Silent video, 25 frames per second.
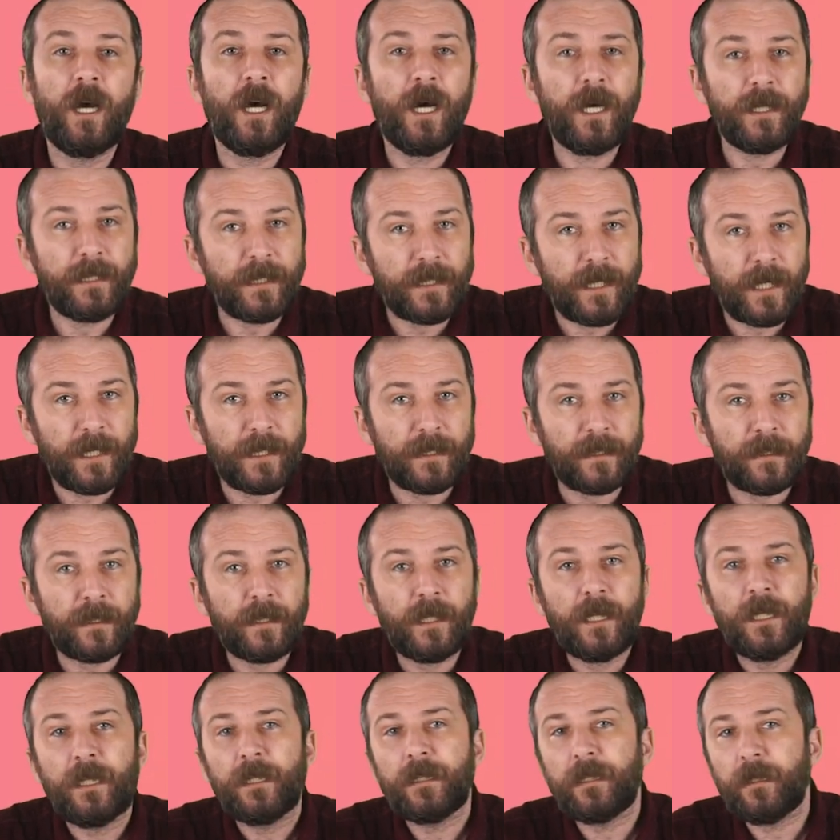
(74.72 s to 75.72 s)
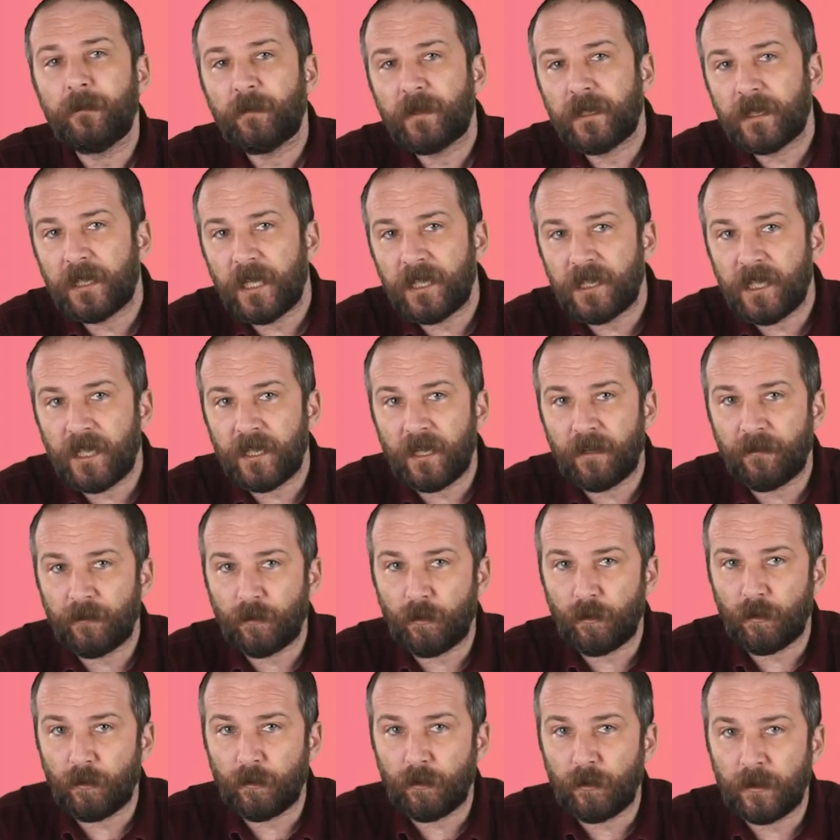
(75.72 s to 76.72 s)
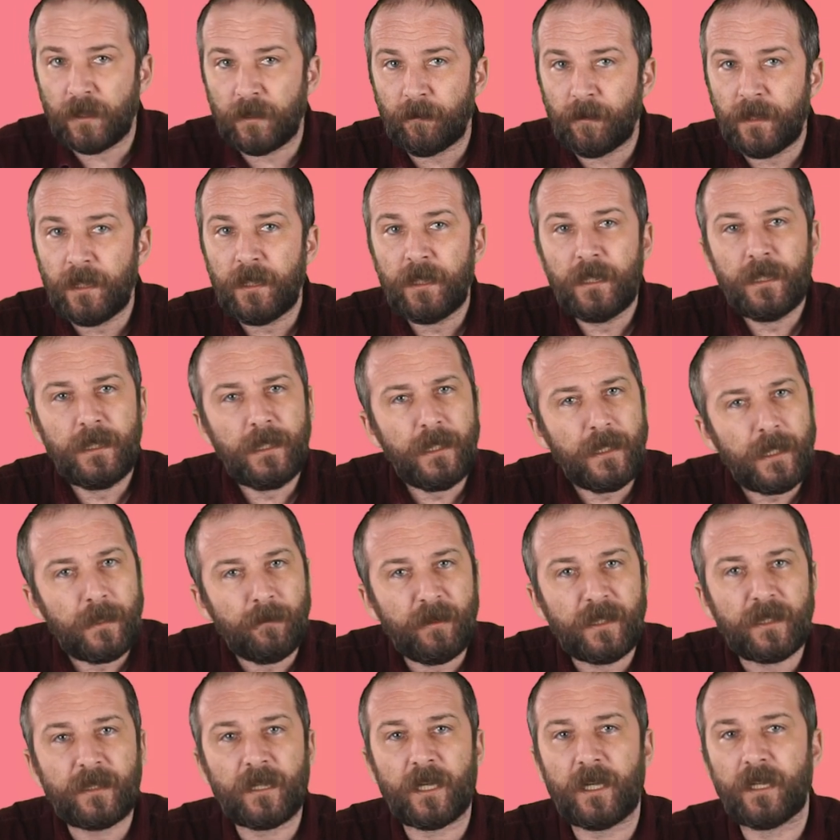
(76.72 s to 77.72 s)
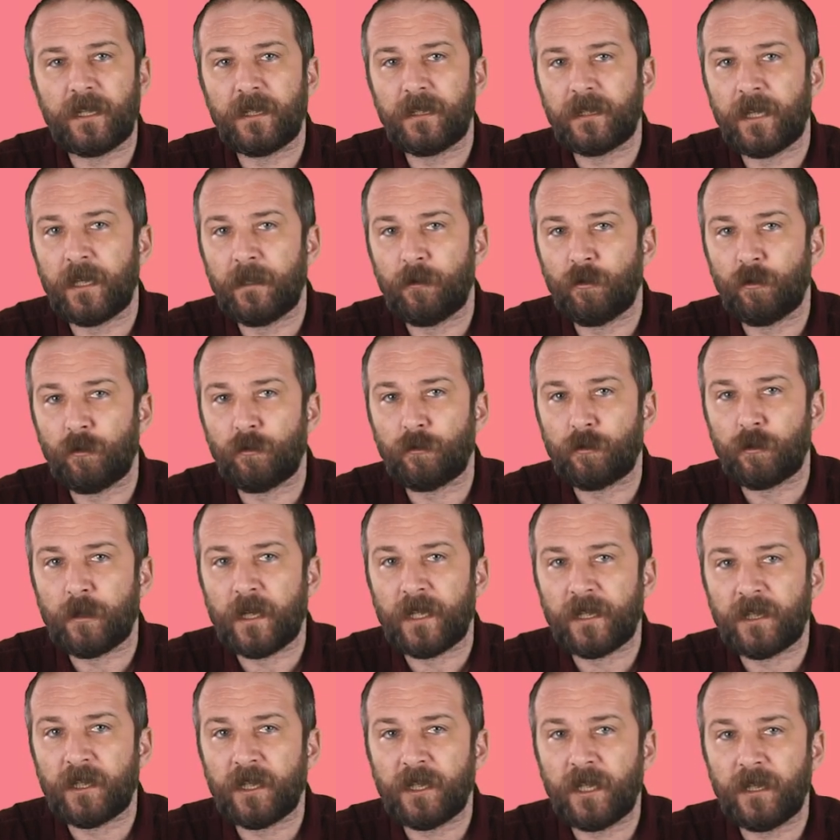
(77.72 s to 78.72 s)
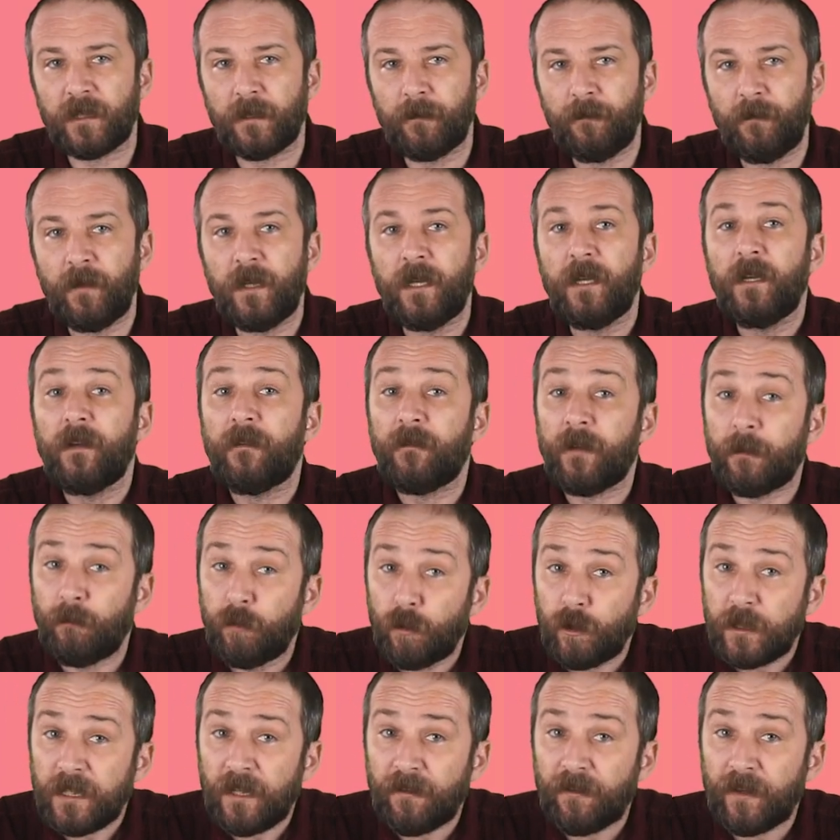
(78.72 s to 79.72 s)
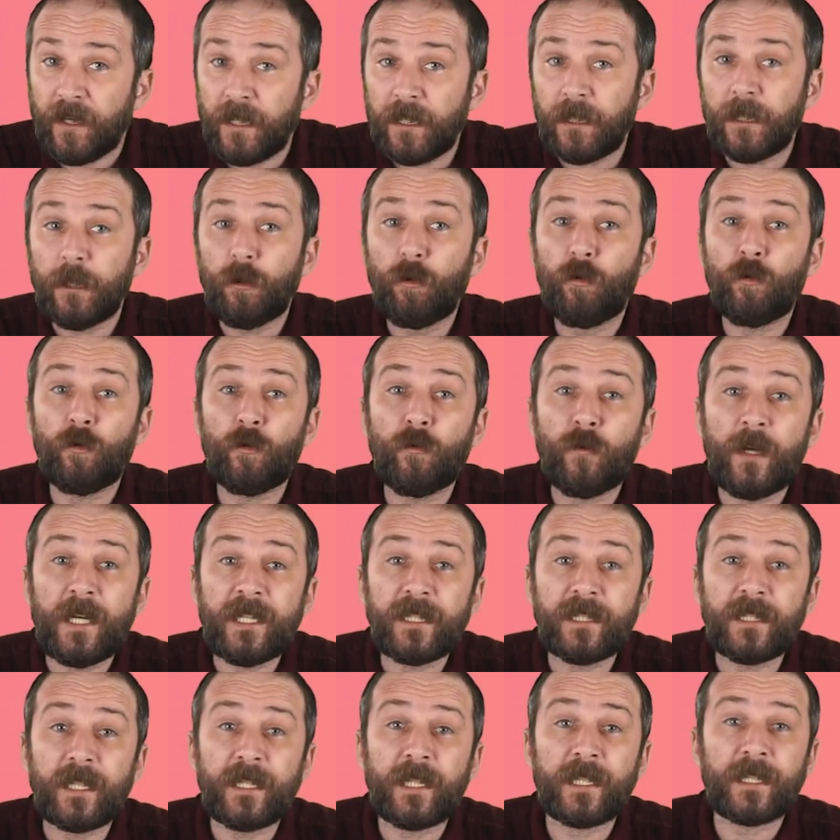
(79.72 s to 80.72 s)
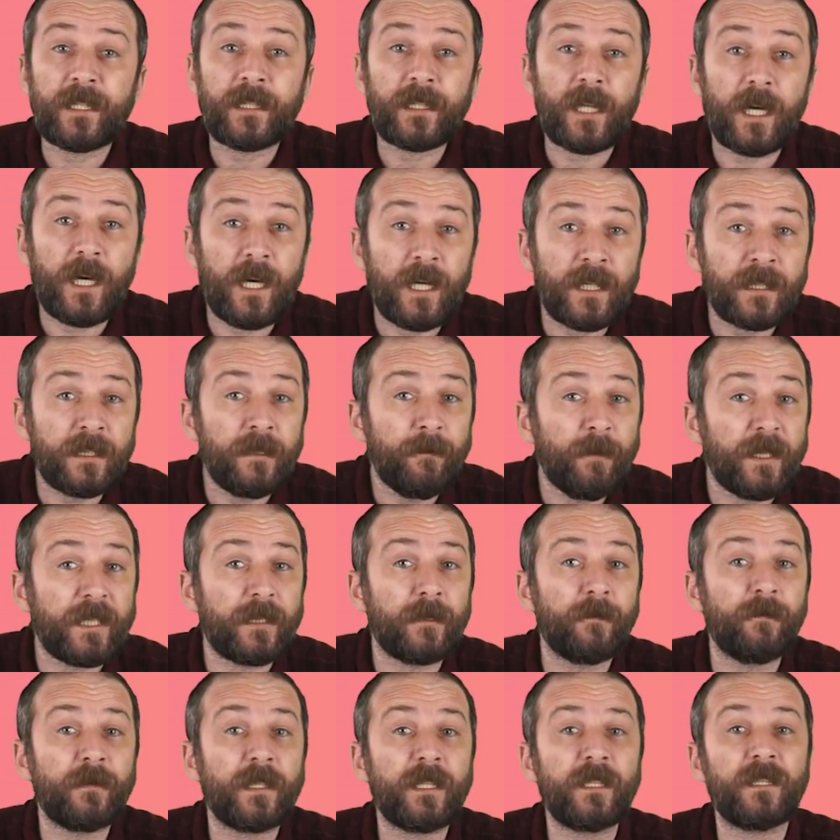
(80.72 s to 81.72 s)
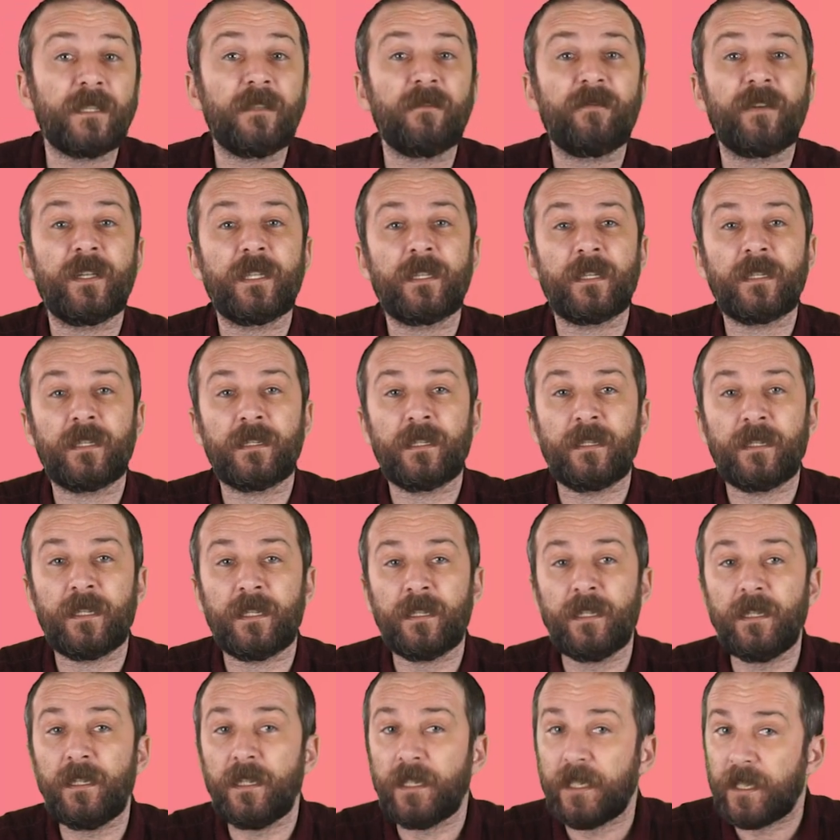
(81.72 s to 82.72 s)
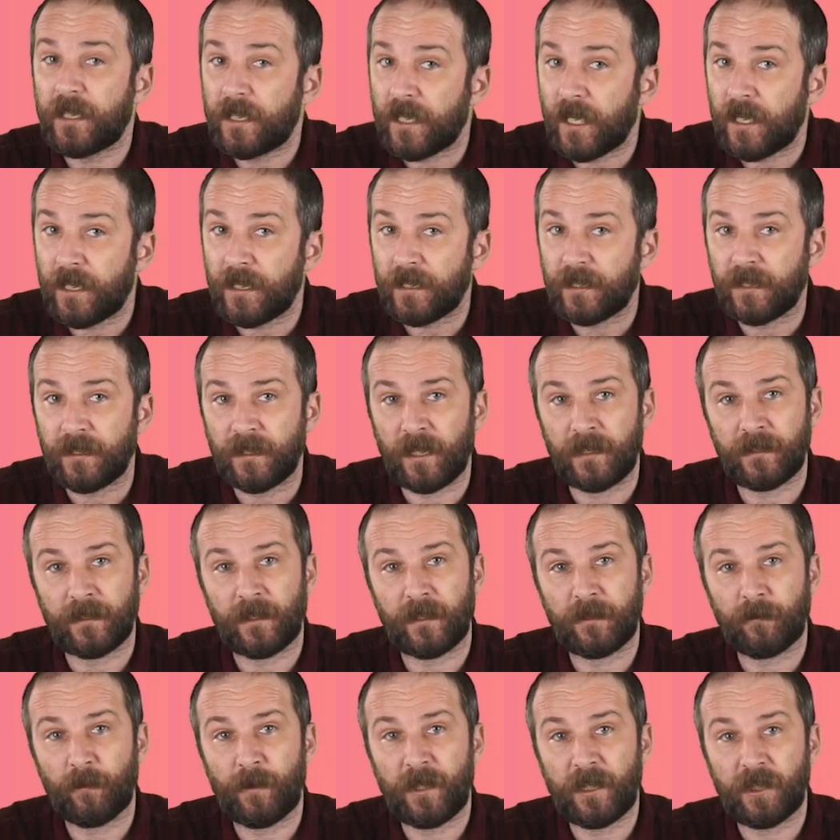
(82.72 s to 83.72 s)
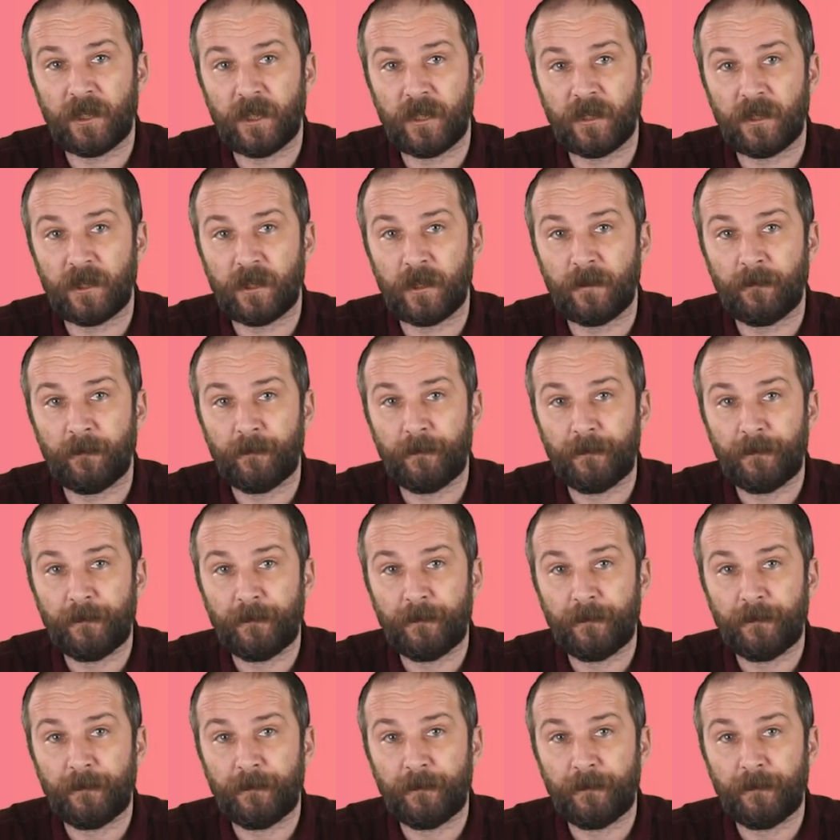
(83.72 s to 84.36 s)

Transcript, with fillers: Hadi gelin Tıpkı geçen hafta olduğu gibi yine bir tarihsel yolculuğa çıkalım ve bu sefer üniversitelerin adım adım nasıl fethedildiğinin hikayesini anlatmaya çalışalım.